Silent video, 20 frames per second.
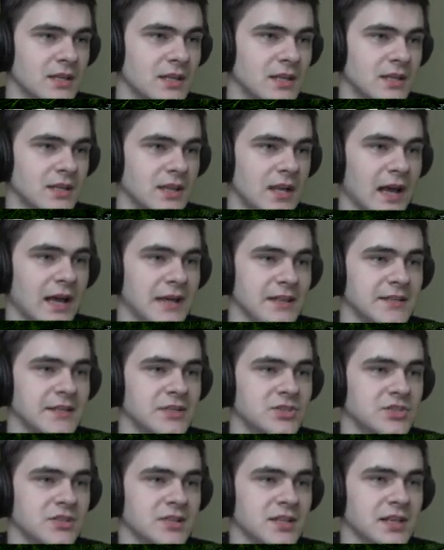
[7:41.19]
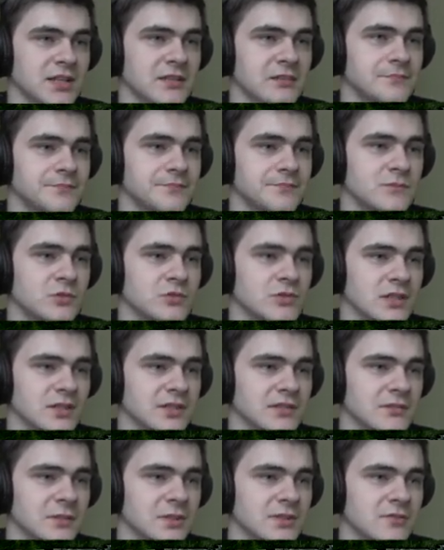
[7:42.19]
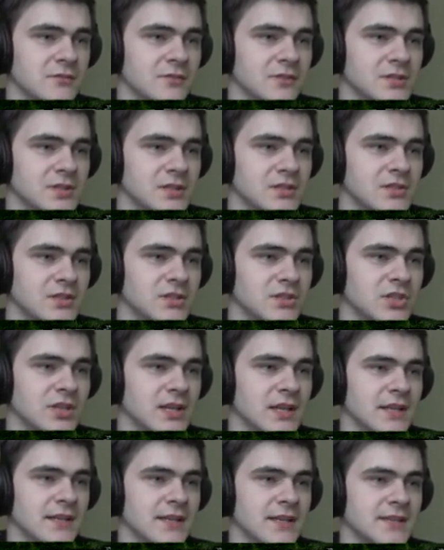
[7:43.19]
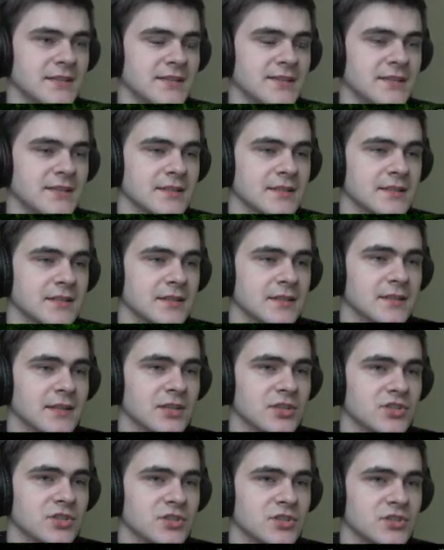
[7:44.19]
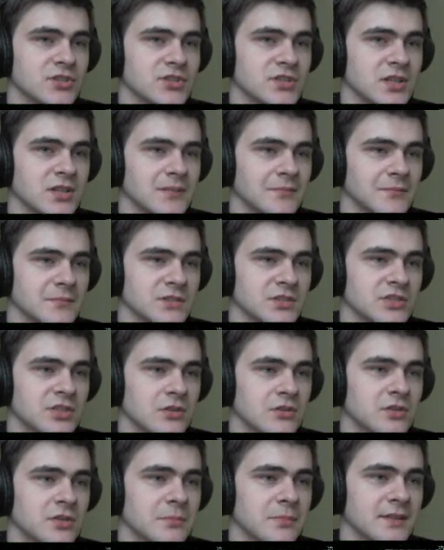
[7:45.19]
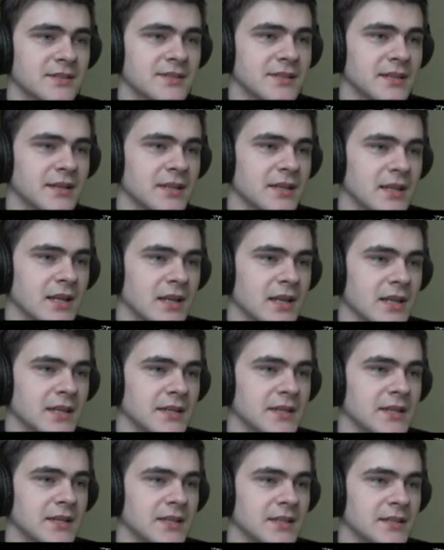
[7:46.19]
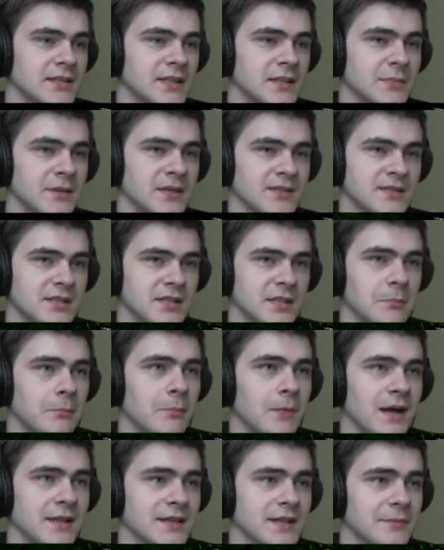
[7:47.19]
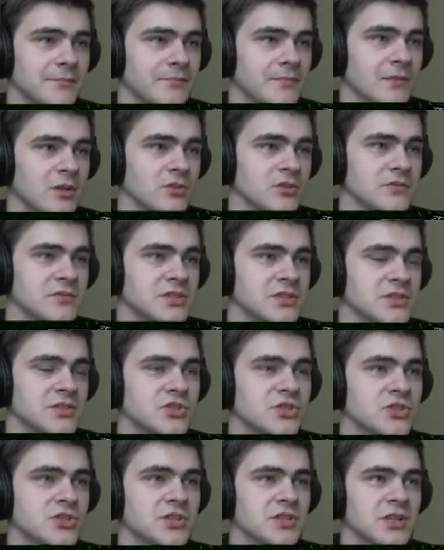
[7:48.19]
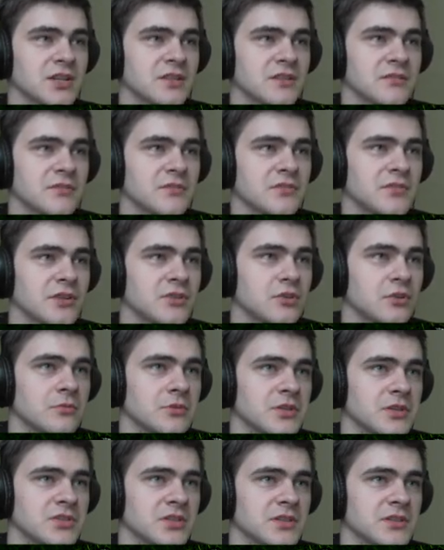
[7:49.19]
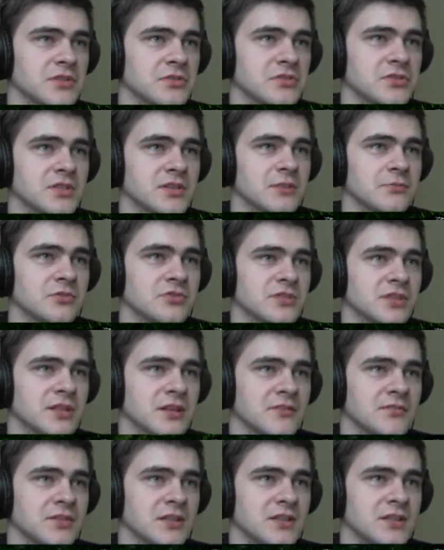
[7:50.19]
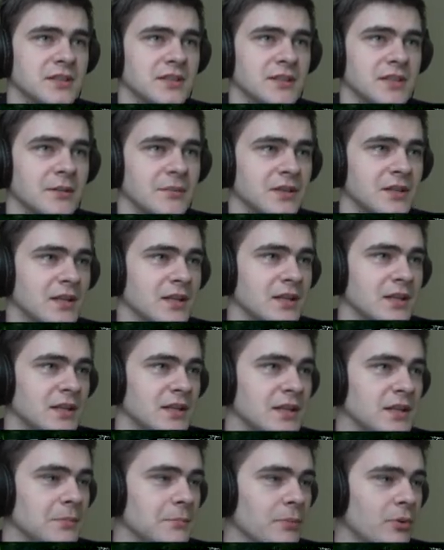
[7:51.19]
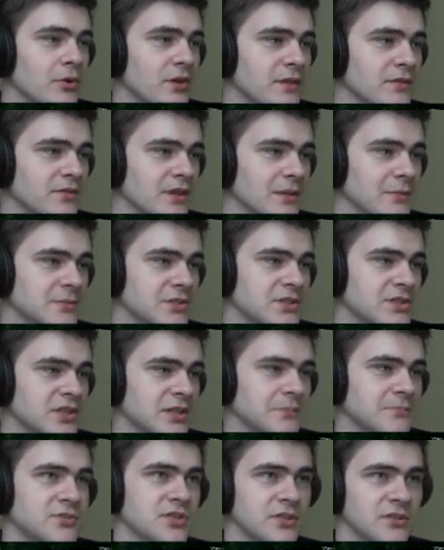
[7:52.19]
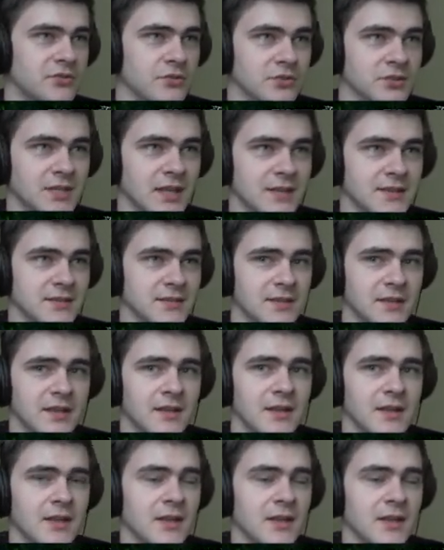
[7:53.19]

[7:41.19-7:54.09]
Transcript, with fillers: E, A, jeszcze tak, tutaj bardzo ważna rzecz jest e, nasze życie, zielony pasek i niebieski mana. Oczywiście życie, wiadomo, jeżeli dojdzie nam do zera, wtedy giniemy i pojawiamy się przy fontannie.